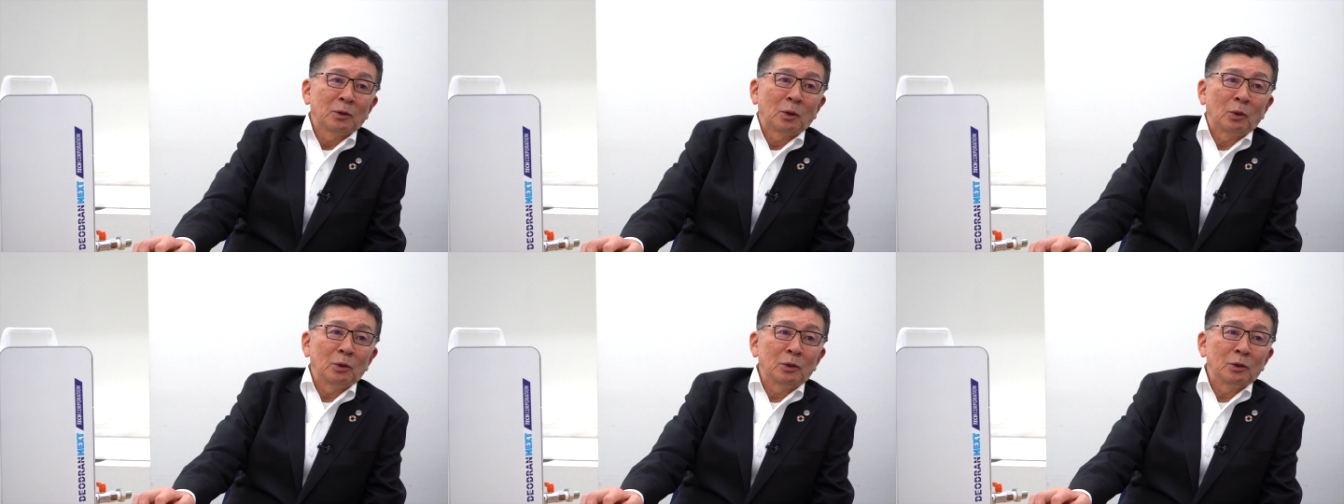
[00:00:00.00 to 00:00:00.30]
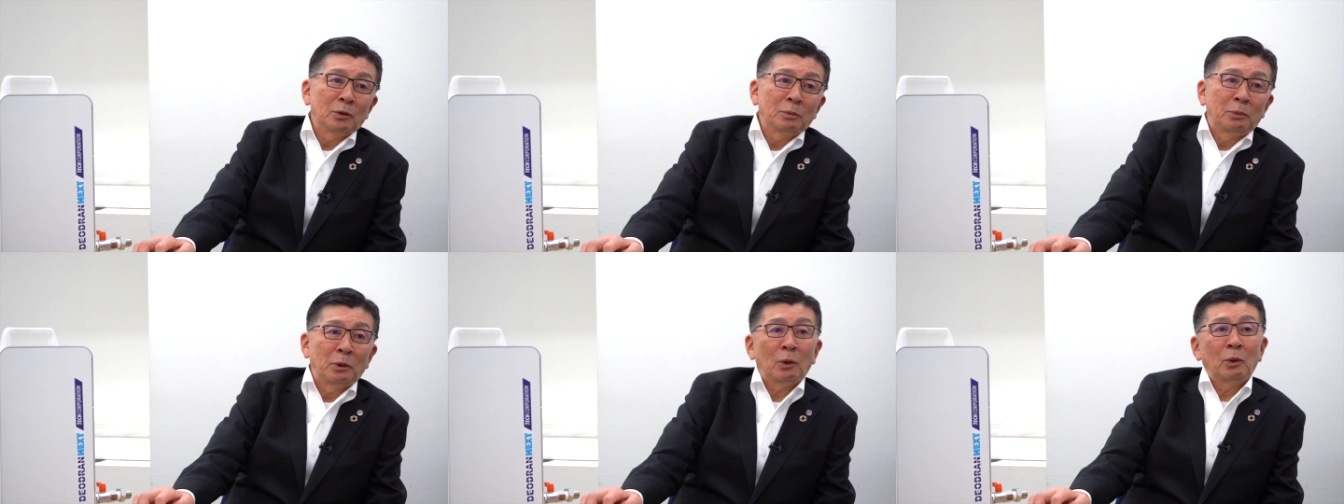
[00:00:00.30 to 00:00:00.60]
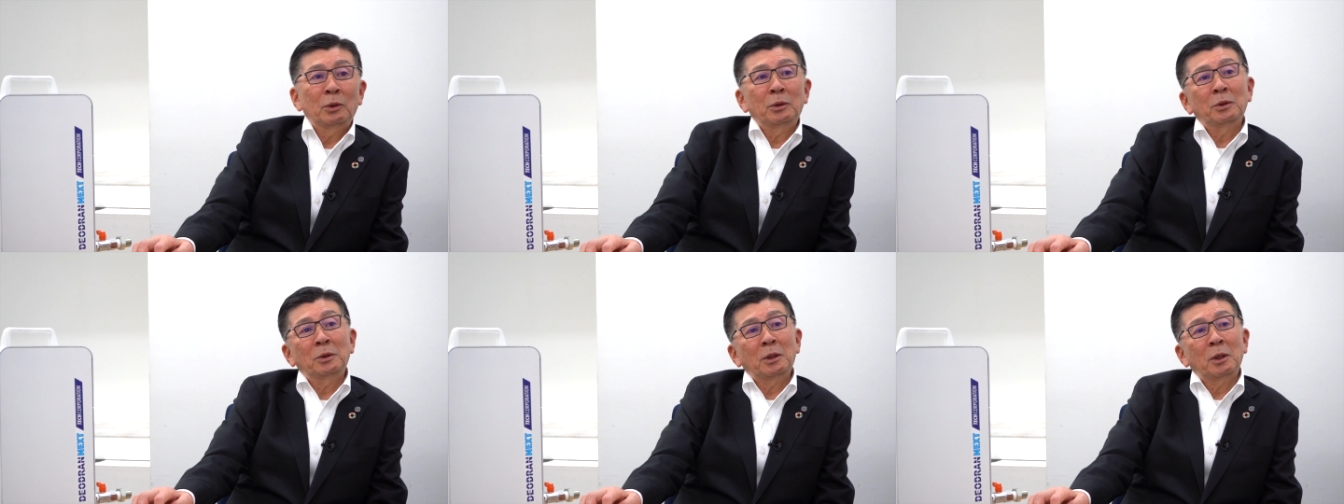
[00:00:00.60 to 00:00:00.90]
そういう
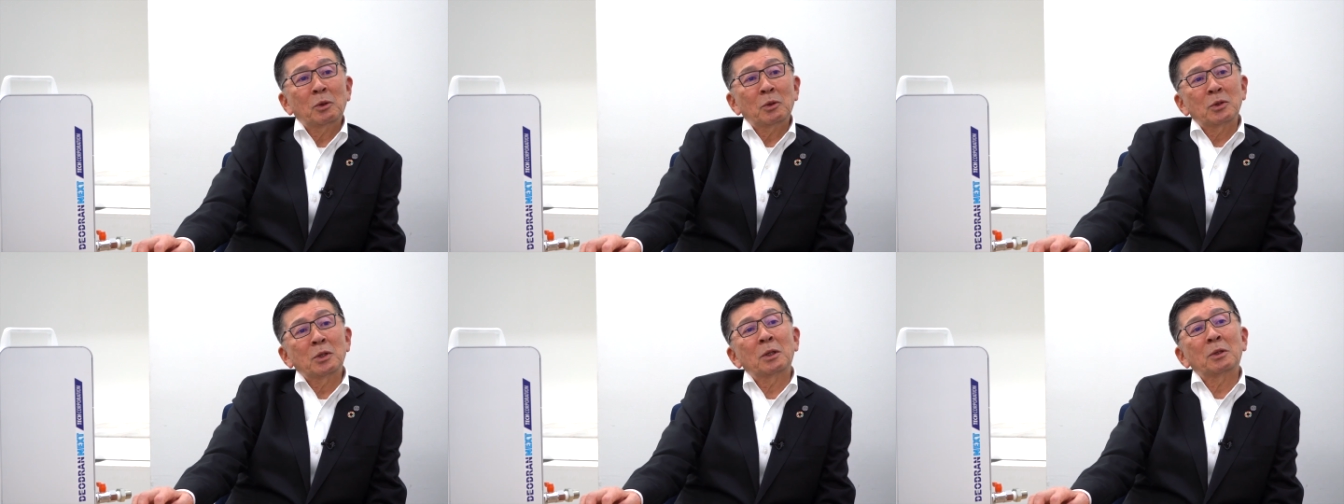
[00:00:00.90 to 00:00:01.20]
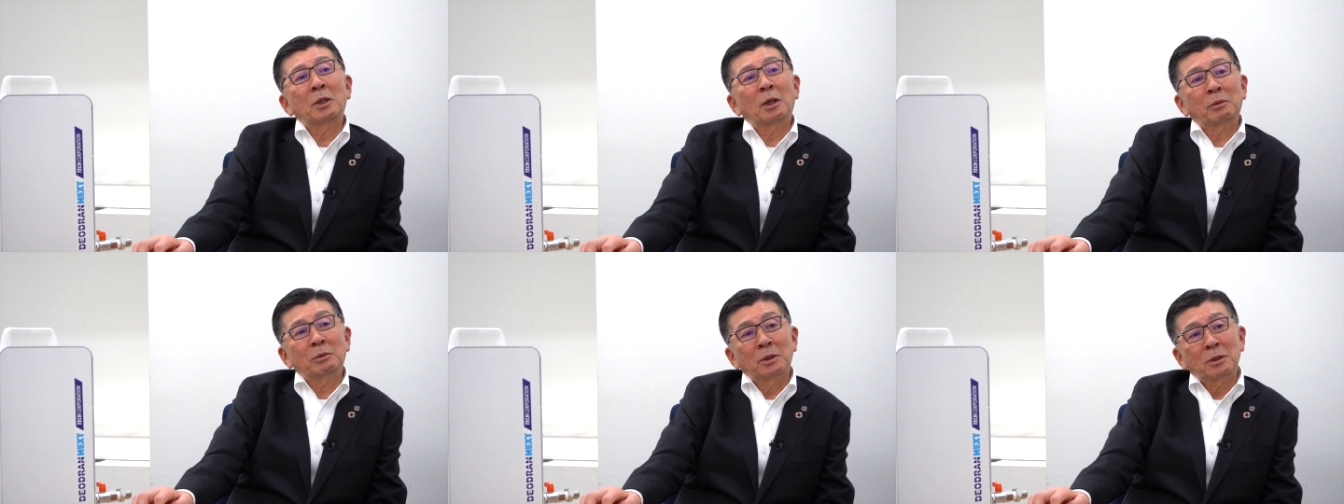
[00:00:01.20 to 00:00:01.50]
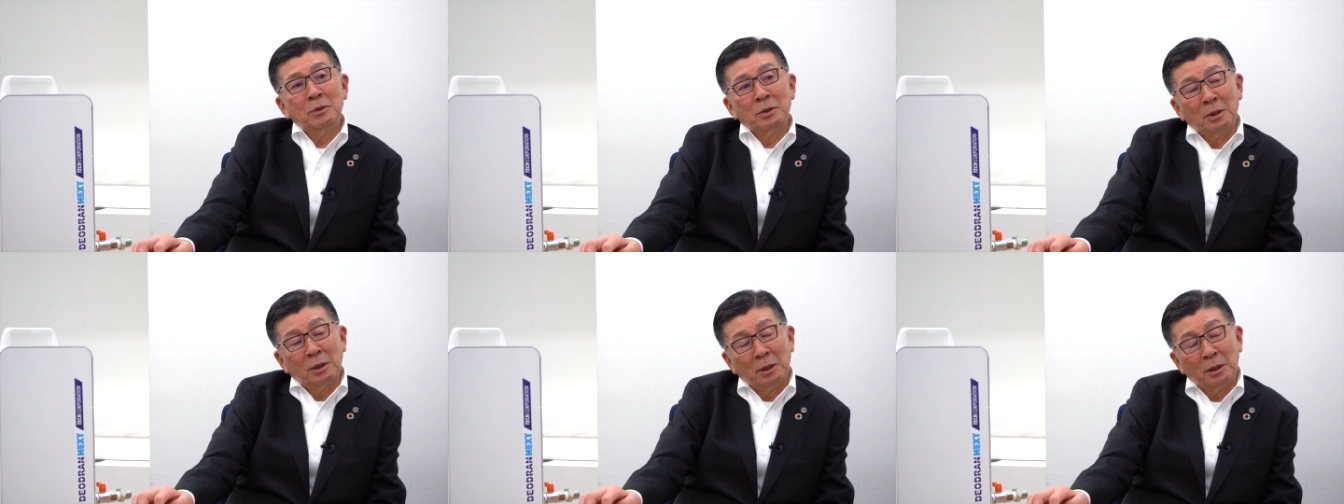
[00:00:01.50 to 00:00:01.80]
病院での選択
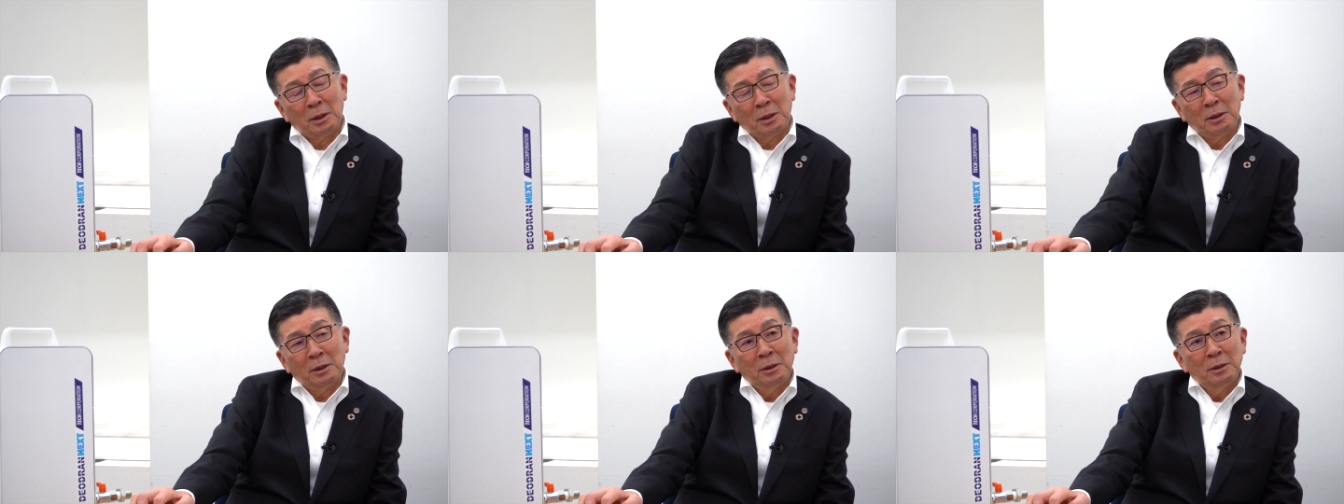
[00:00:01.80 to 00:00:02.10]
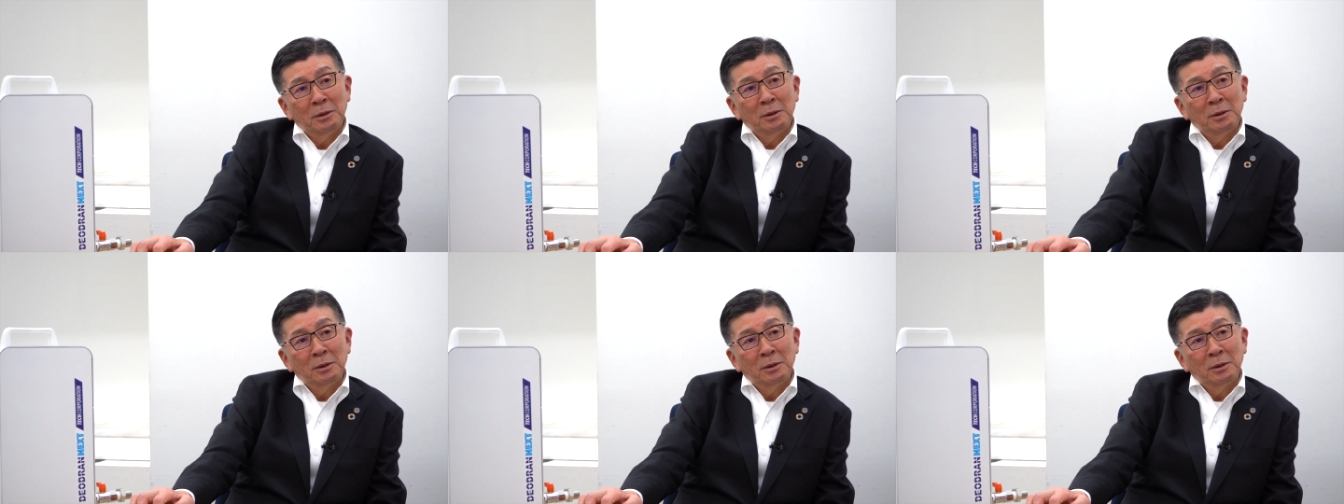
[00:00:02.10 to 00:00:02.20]
ですから